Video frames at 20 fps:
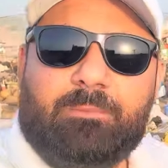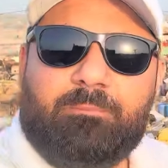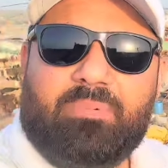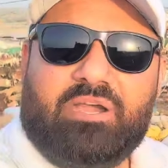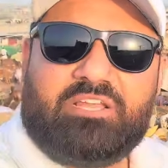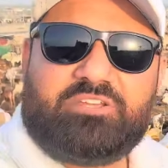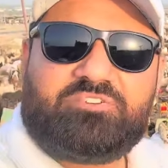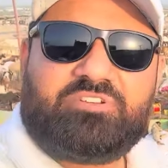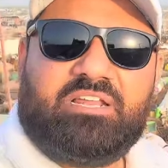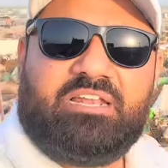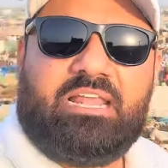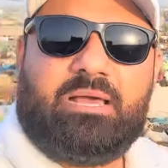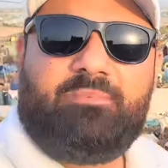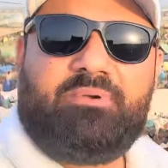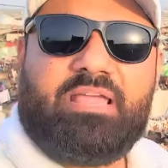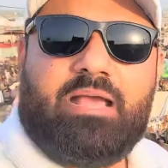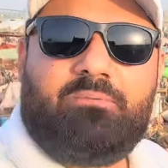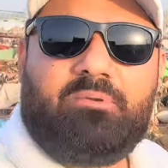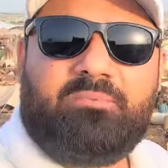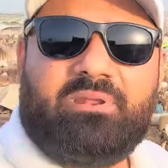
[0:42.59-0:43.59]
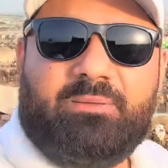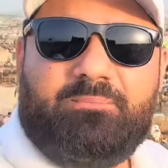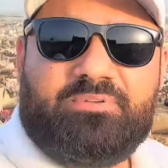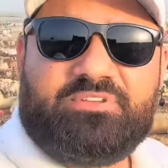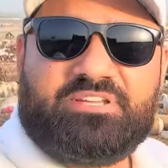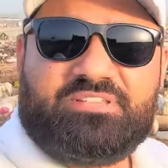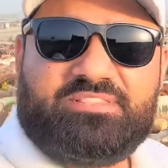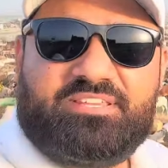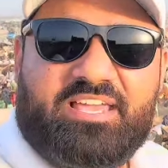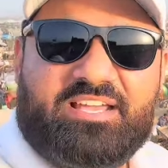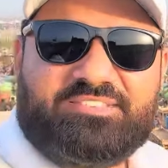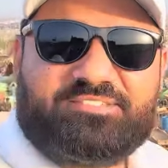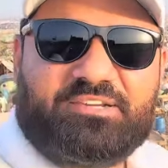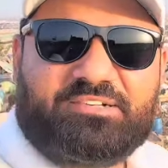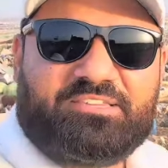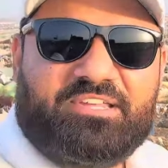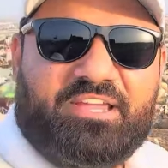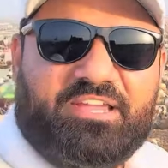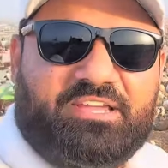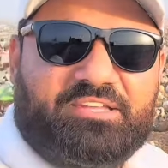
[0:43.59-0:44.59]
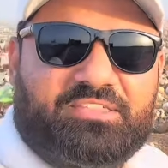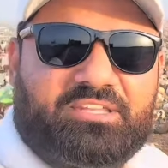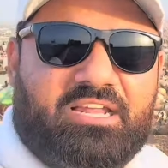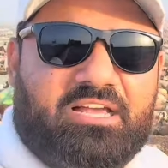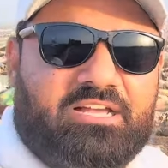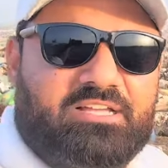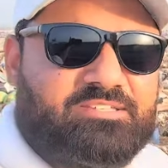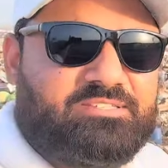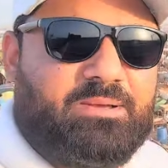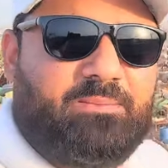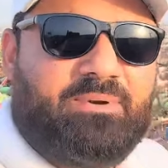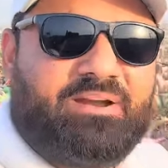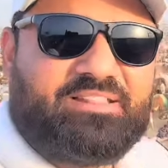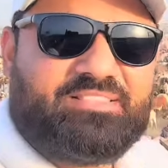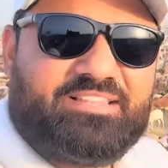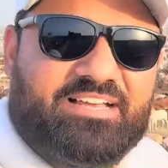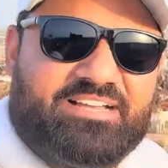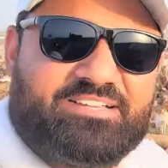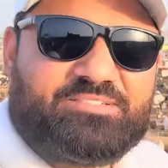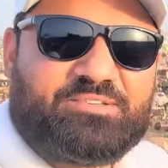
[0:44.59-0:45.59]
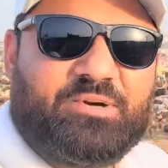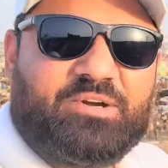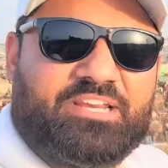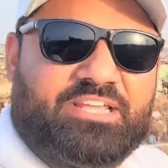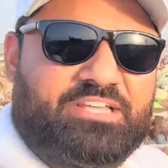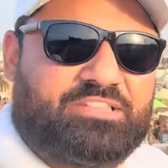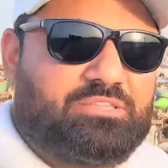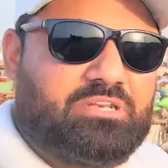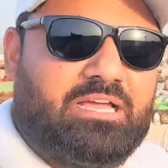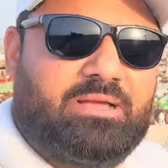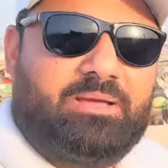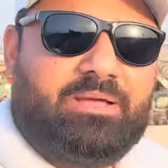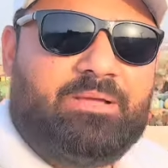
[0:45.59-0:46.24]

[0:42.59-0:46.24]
माशाला भाई आप लोग मेरे पीछे देख सकते हैं कितना ज़बरदस्त और कितना